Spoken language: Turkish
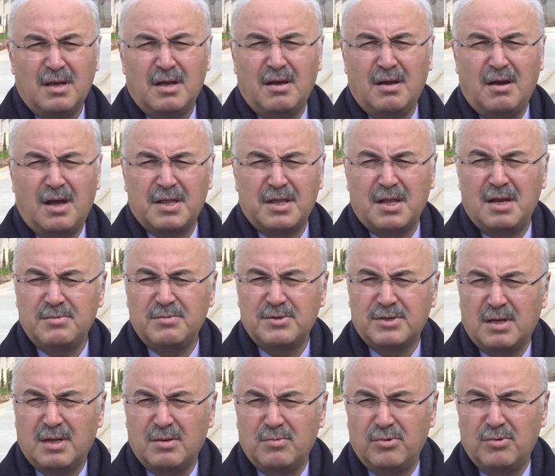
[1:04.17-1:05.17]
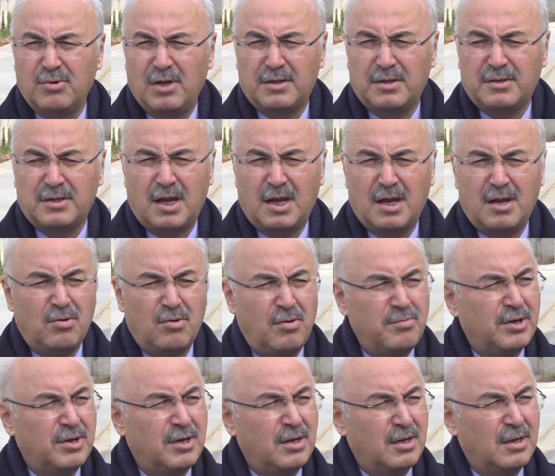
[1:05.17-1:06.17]
E, Adana'mız da bu etkilenen
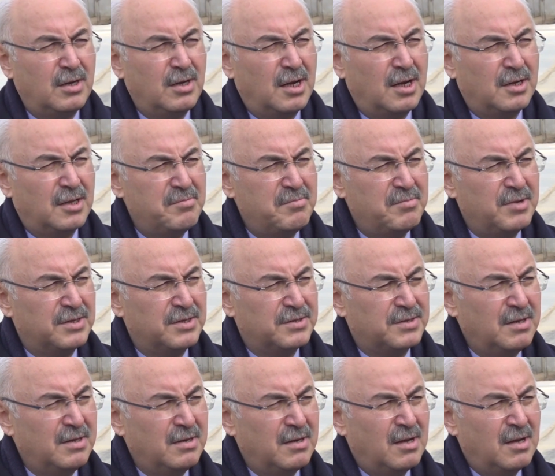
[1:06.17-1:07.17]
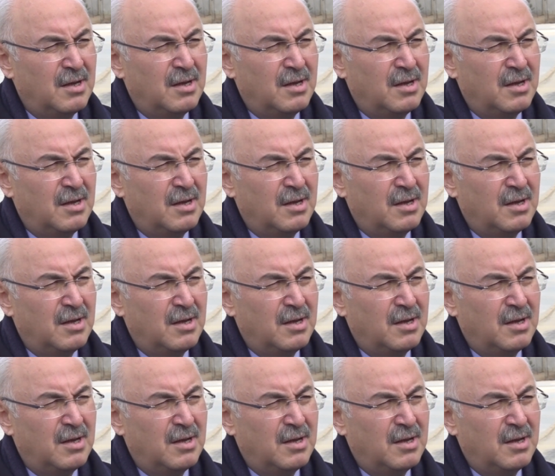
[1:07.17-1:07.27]
11 illerden birisi.